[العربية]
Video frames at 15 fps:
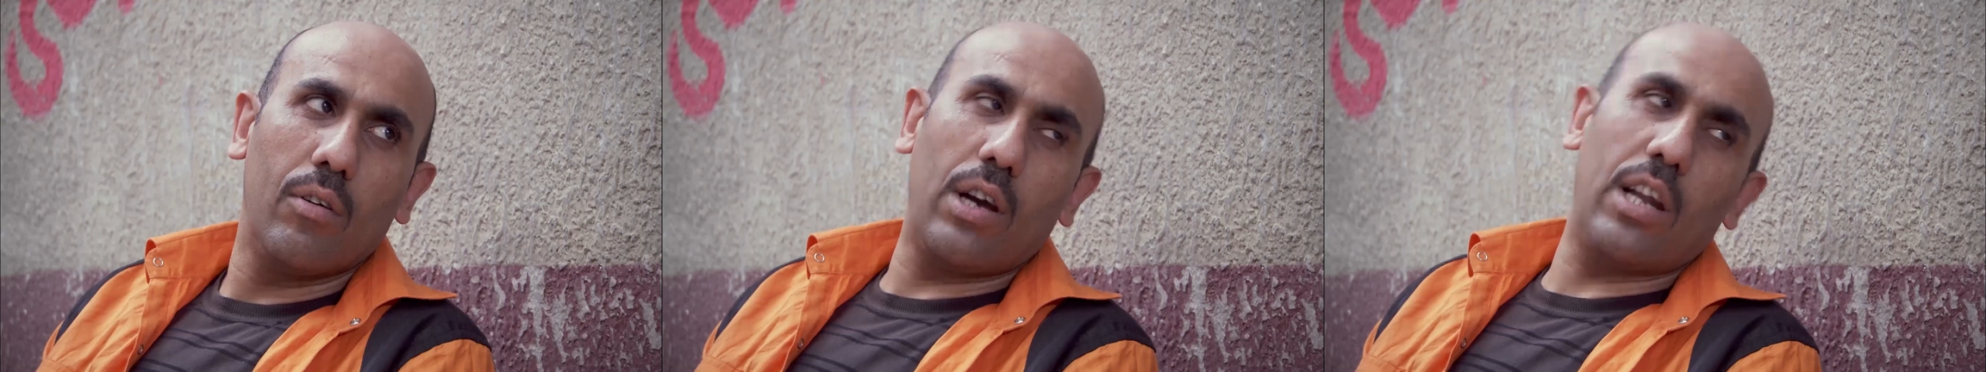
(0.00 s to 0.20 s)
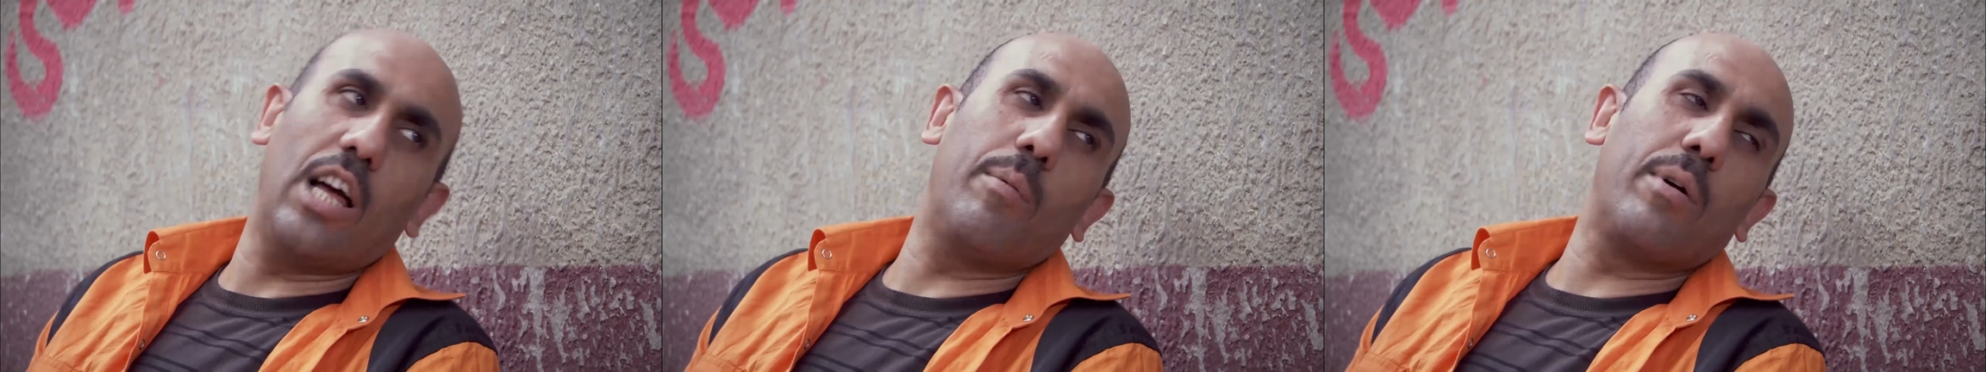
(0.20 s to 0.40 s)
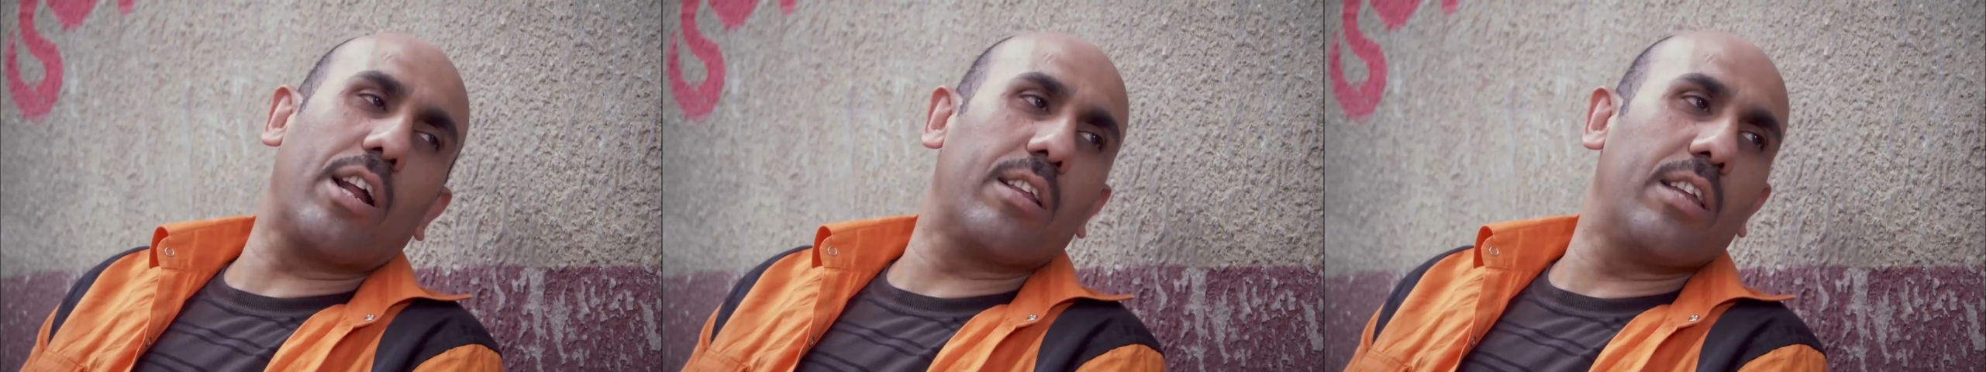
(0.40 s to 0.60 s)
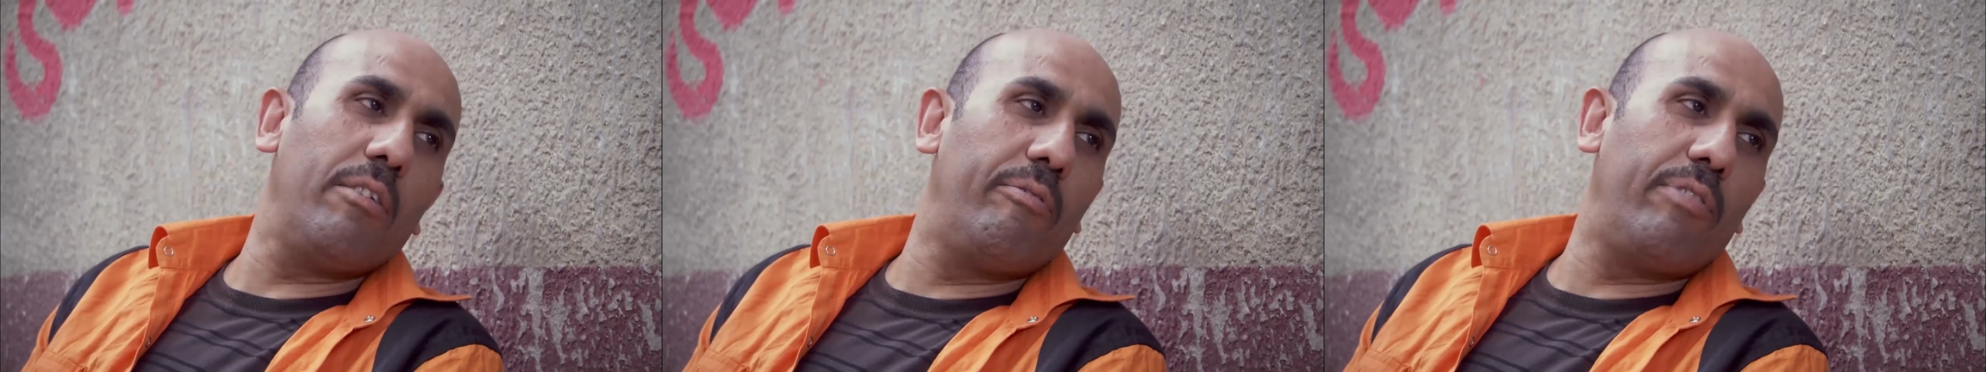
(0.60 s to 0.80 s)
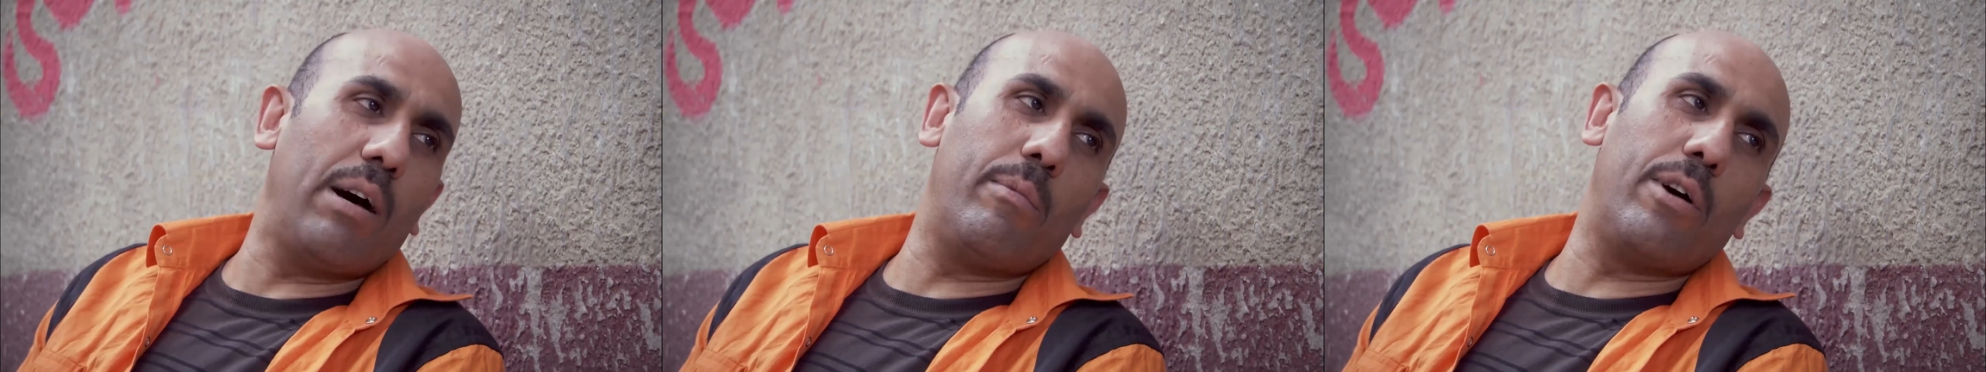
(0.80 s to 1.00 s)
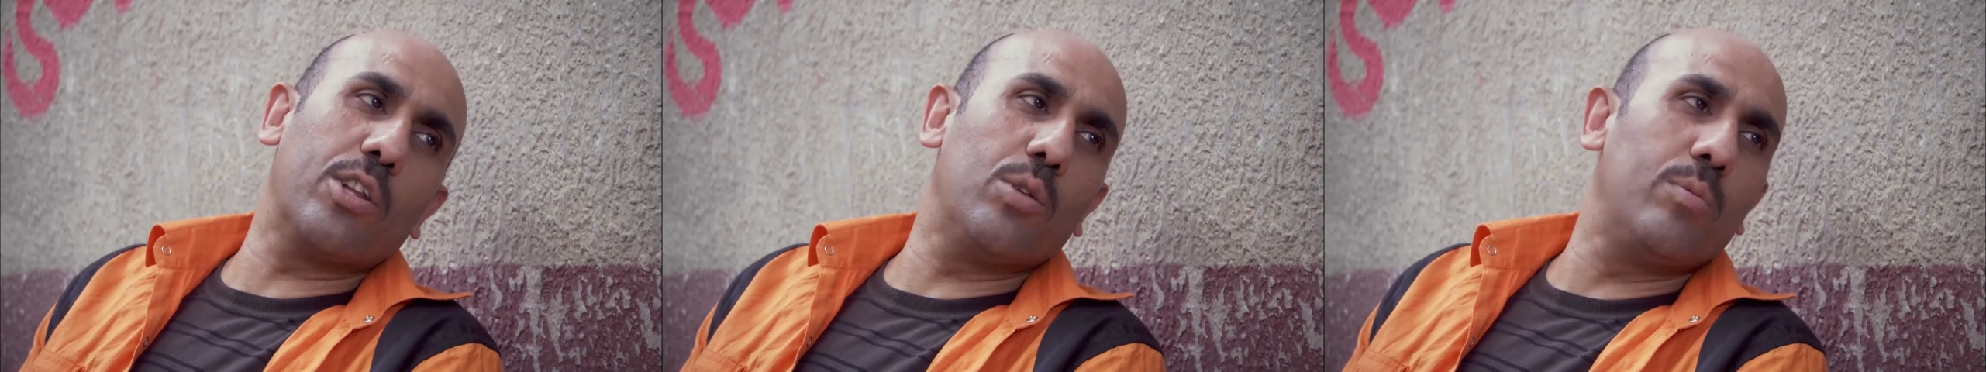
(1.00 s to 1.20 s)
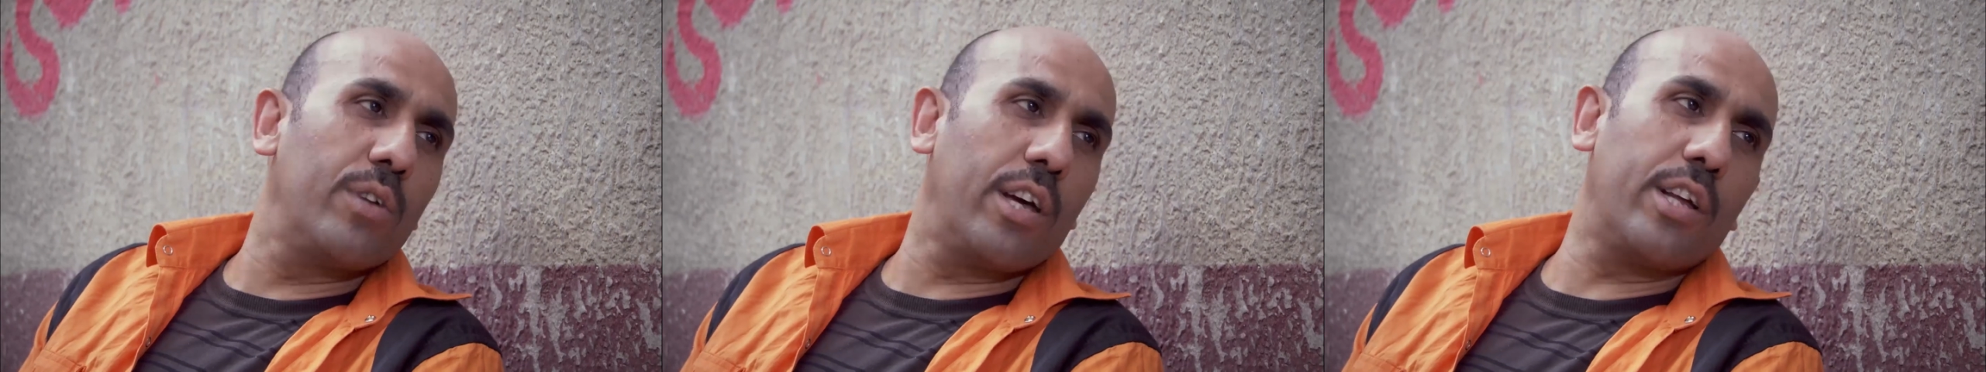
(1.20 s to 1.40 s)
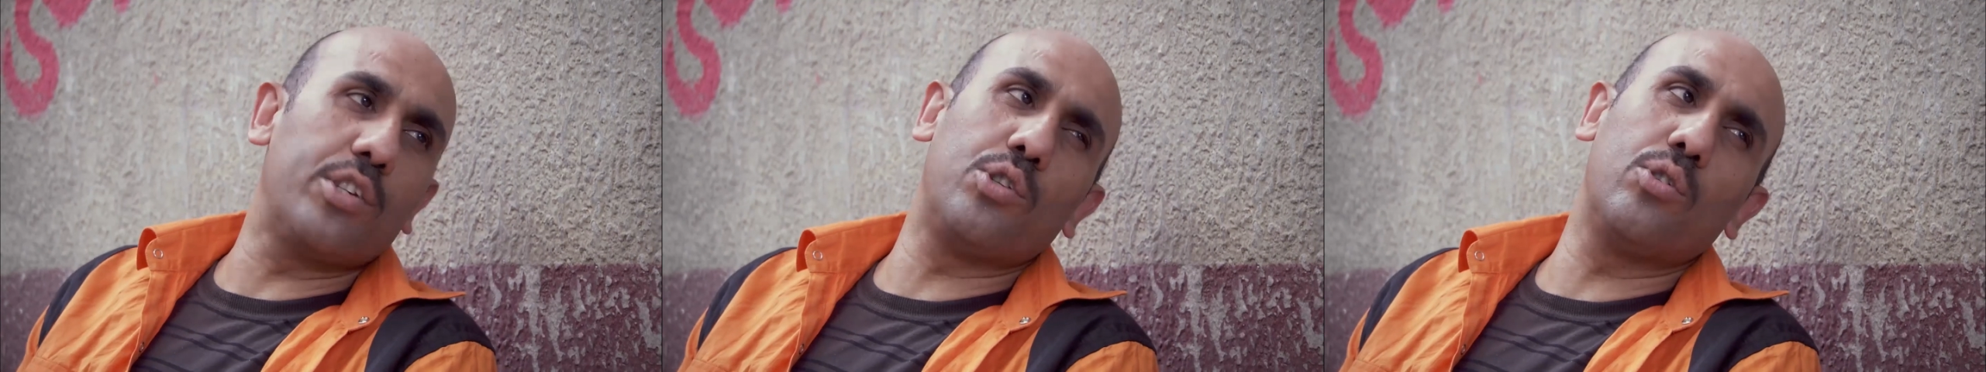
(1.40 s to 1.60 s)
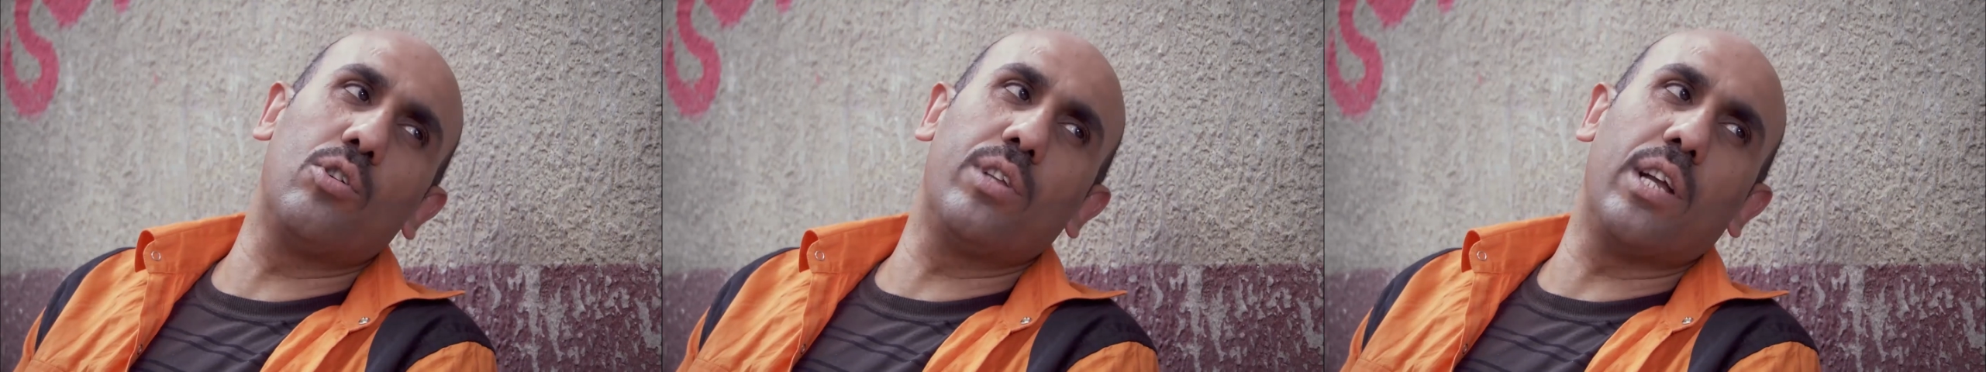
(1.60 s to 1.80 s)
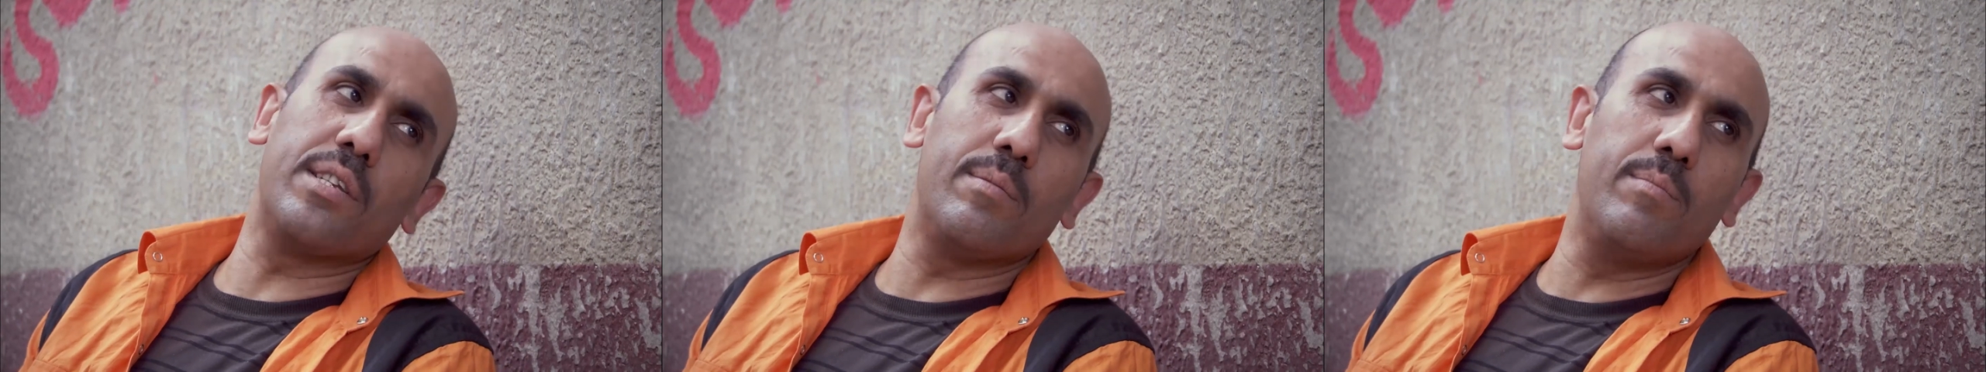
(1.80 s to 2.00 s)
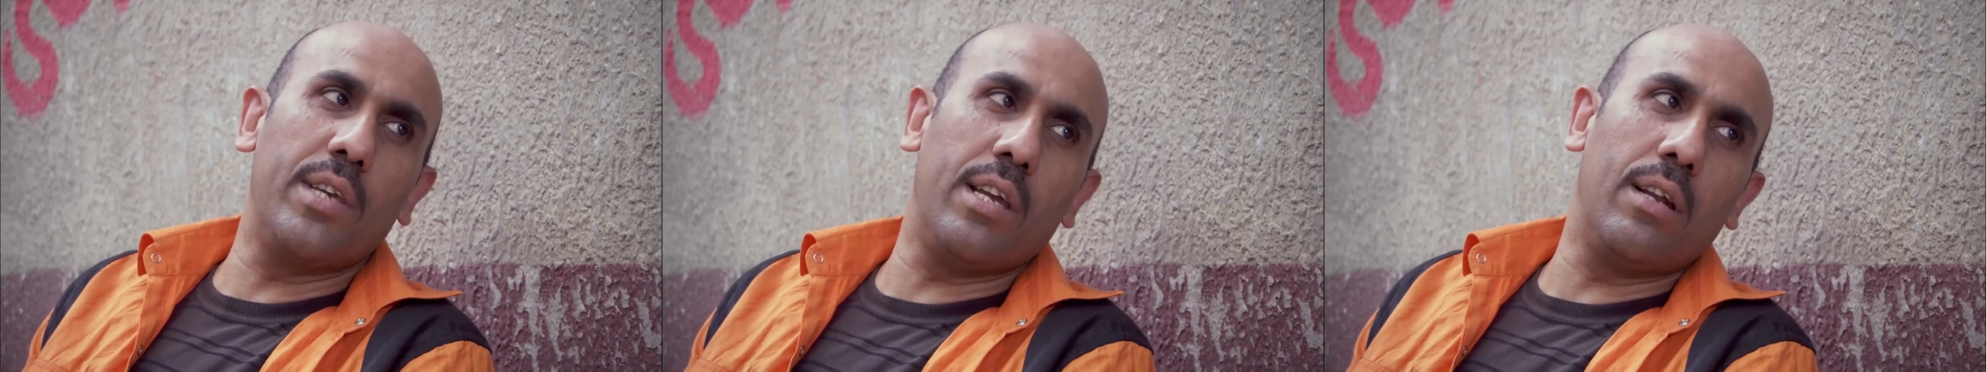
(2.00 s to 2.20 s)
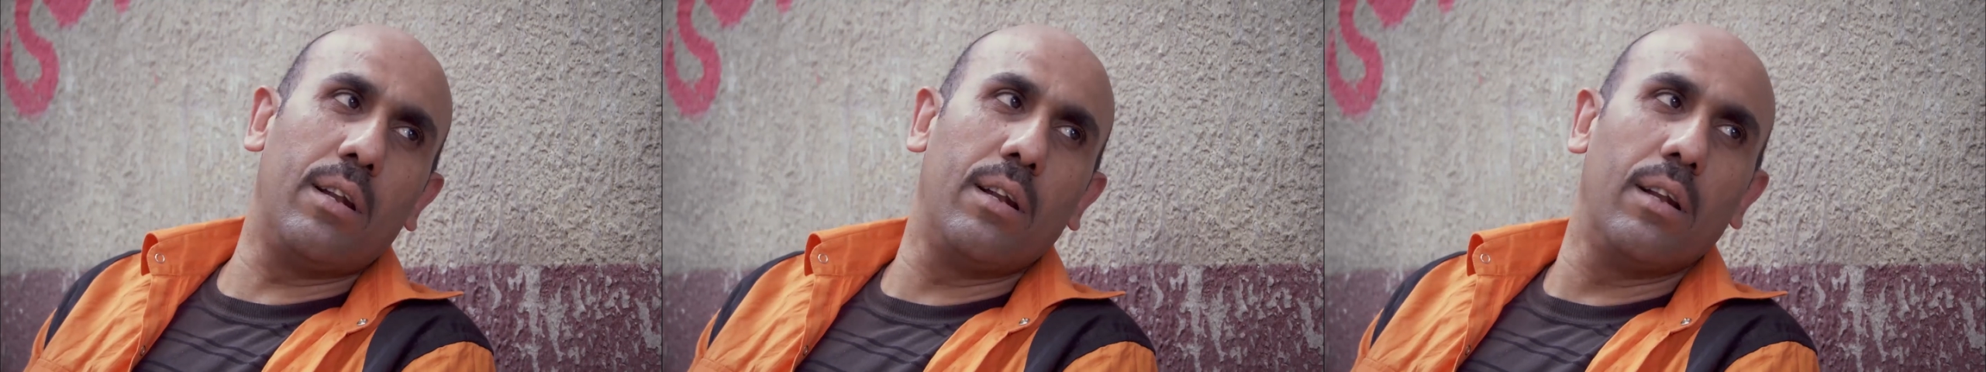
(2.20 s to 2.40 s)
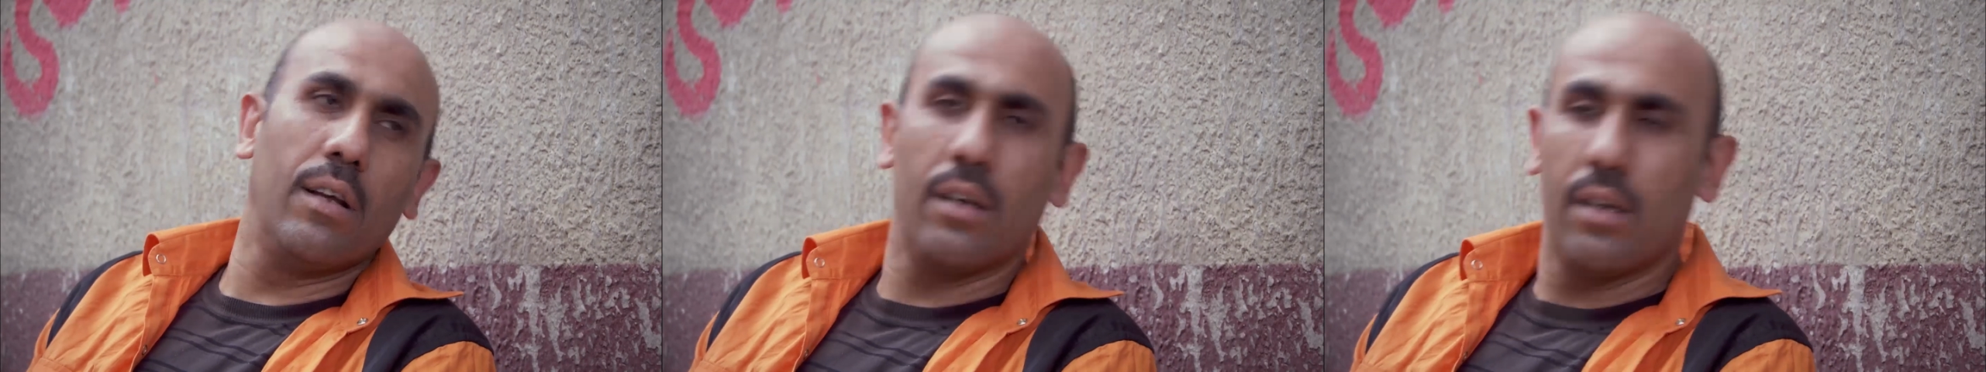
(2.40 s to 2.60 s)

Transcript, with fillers: العبارة تنفع برضه من غير شهود يا زميل